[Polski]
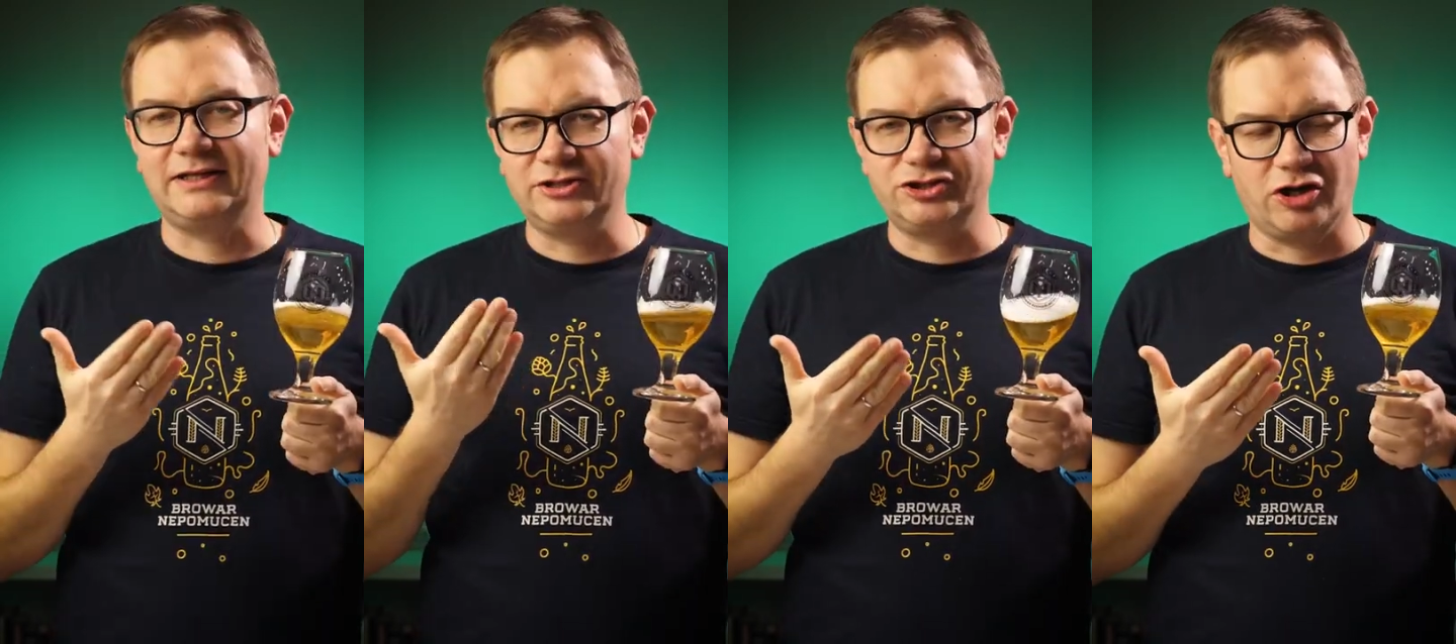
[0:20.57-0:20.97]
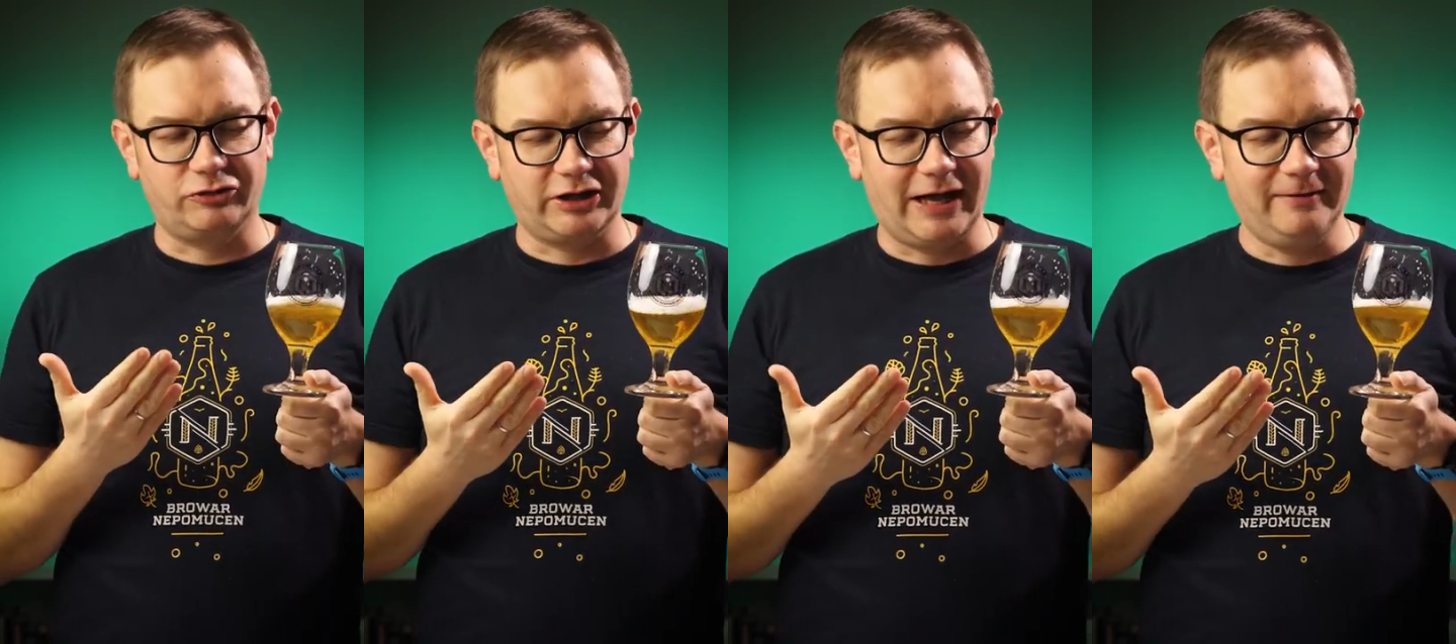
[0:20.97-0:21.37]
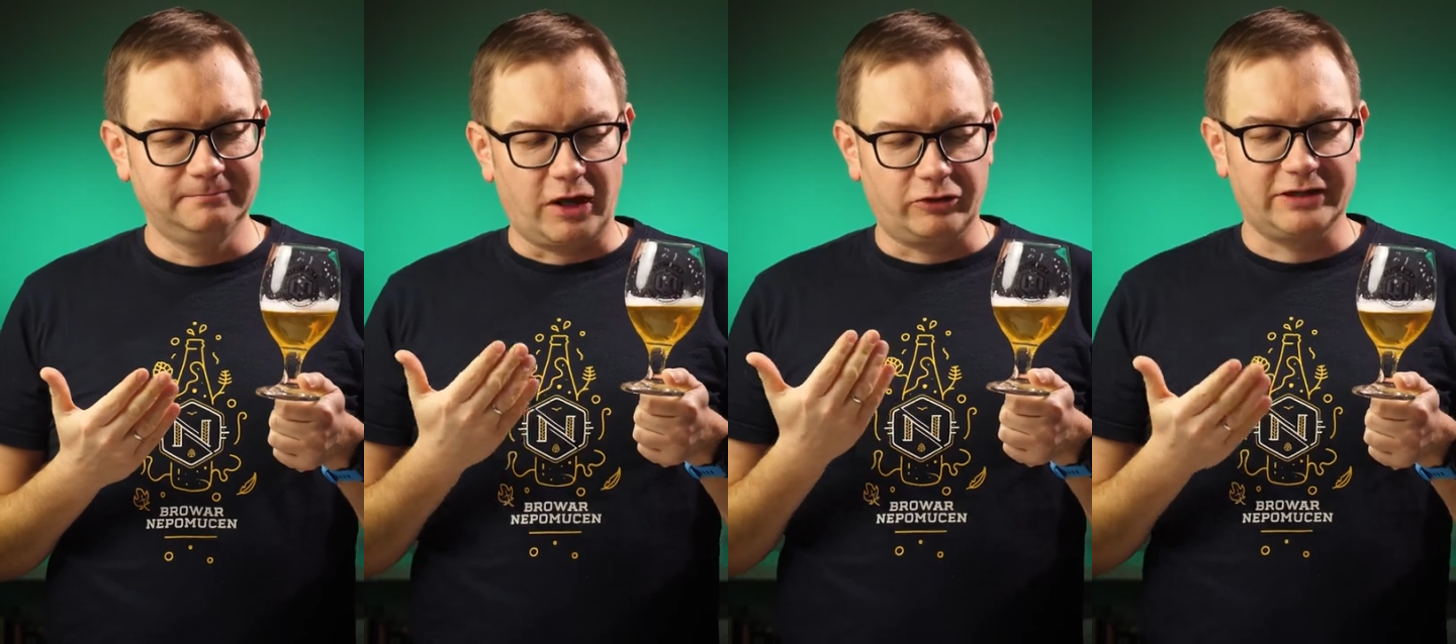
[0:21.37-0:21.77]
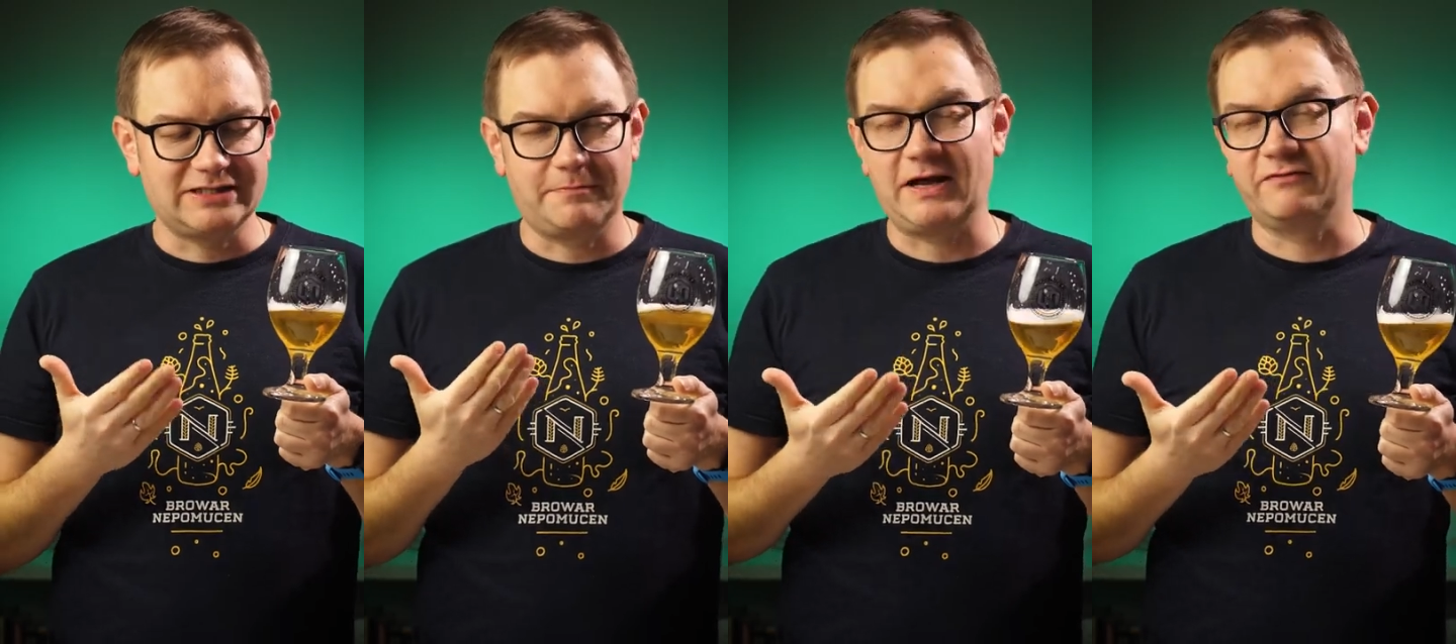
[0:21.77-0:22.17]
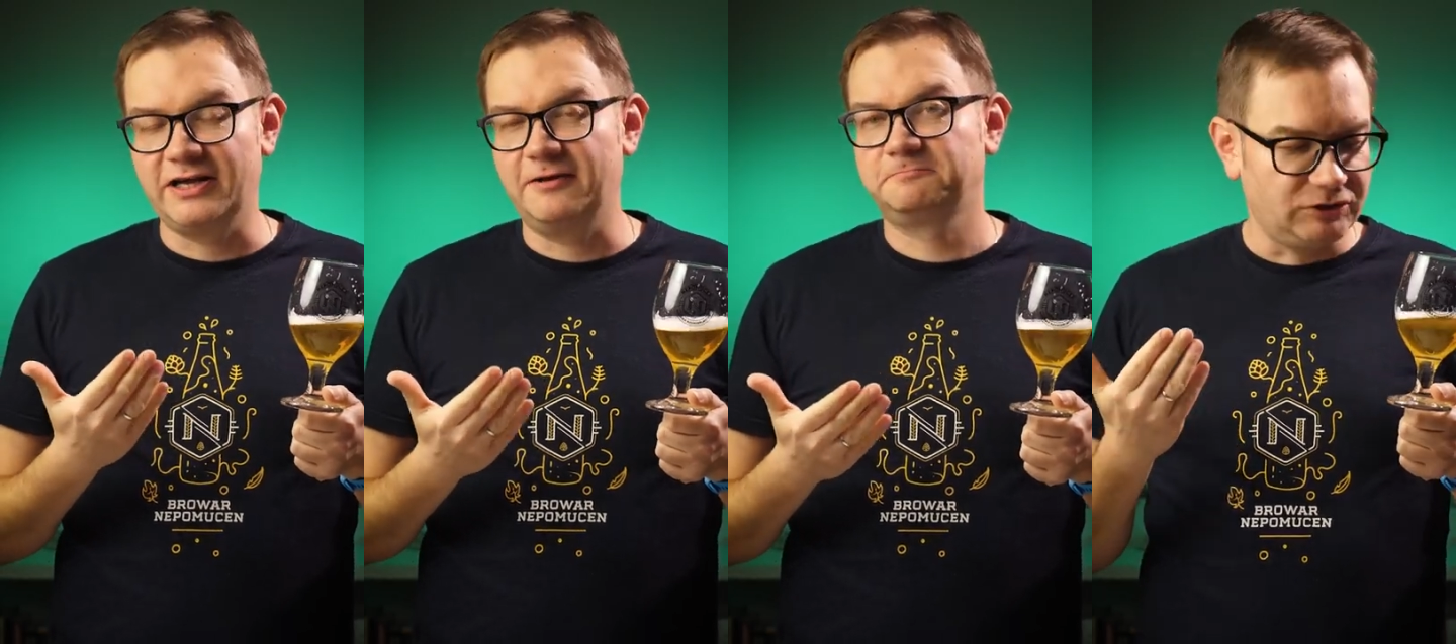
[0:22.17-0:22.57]
na dziesiątkę, no to jest
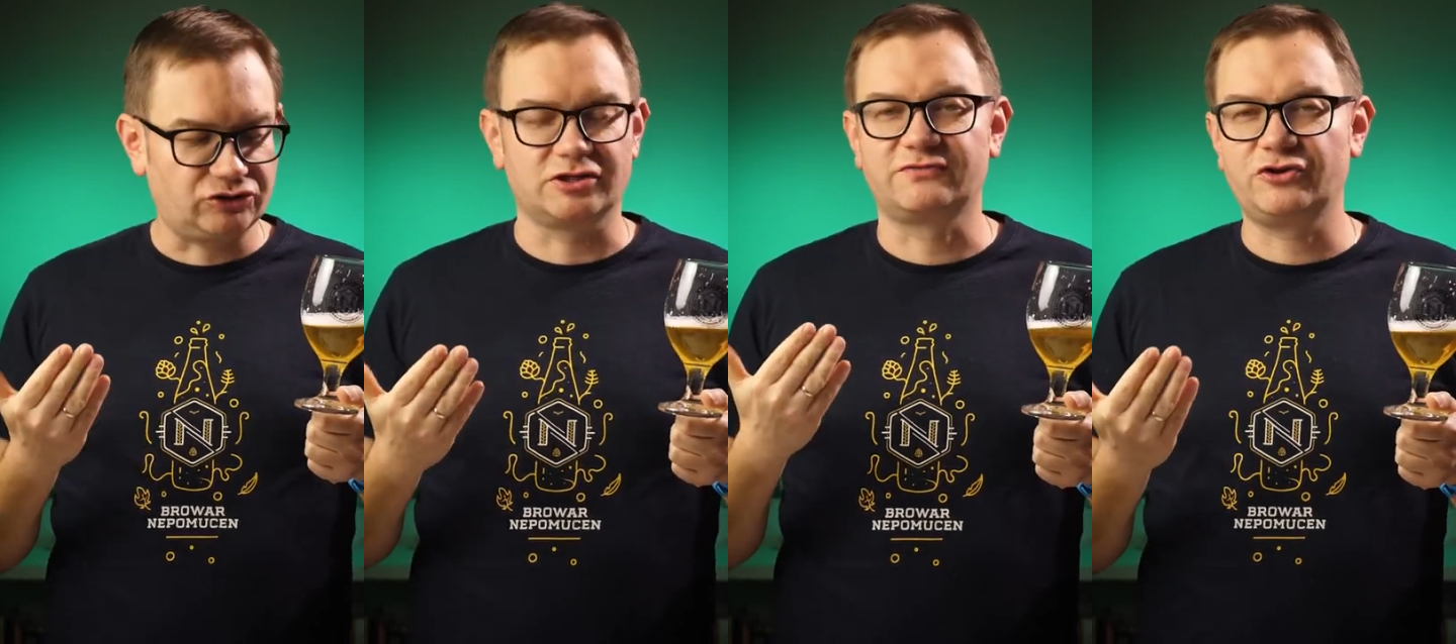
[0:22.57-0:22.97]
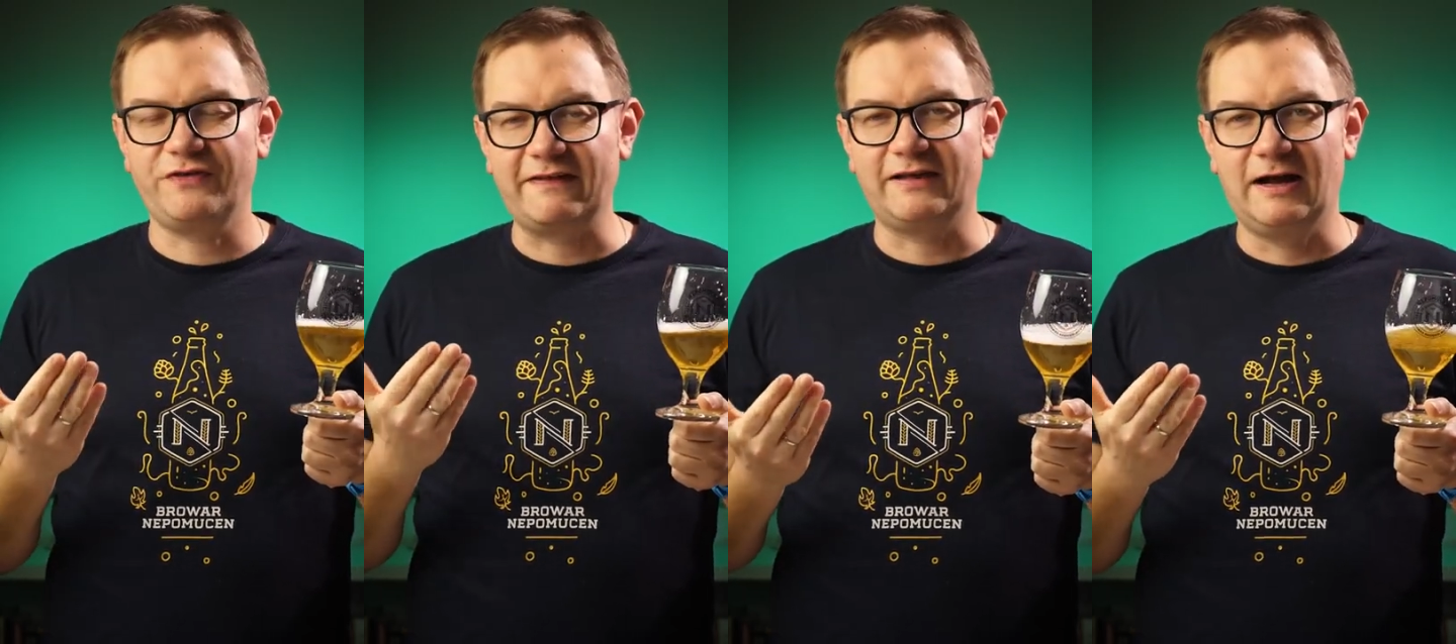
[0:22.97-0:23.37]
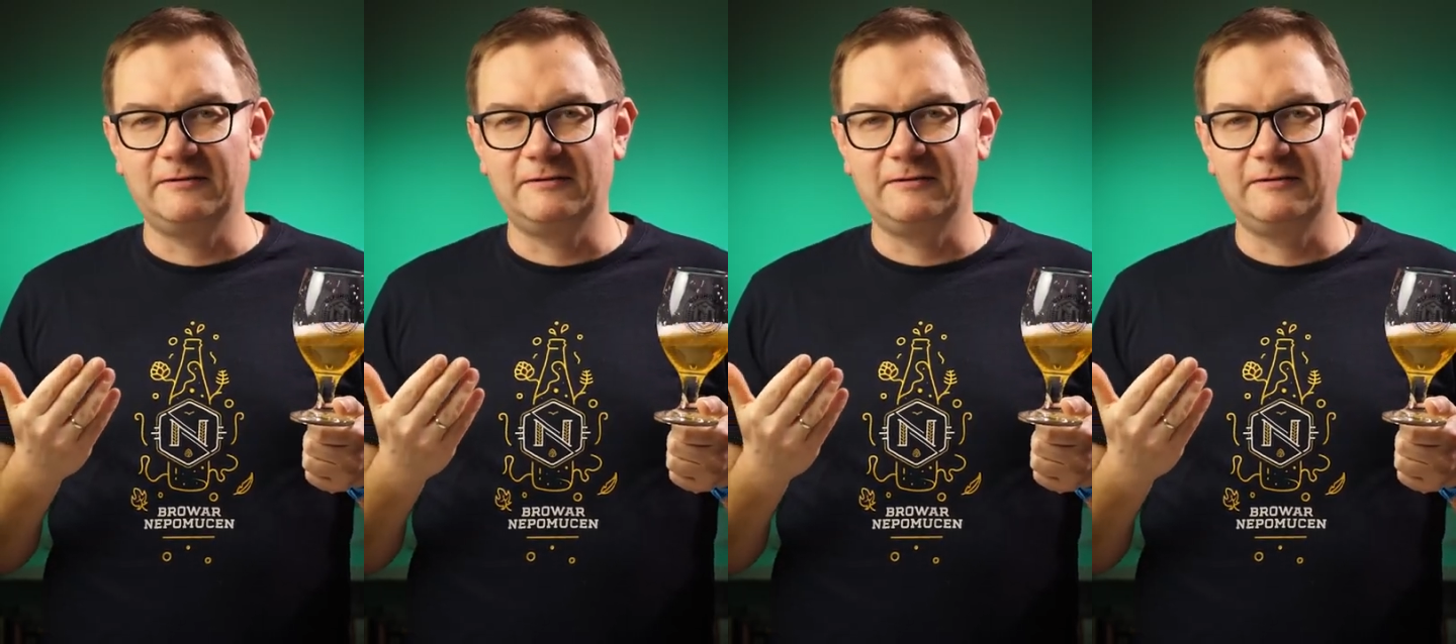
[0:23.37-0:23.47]
naprawdę mistrzostwo świata.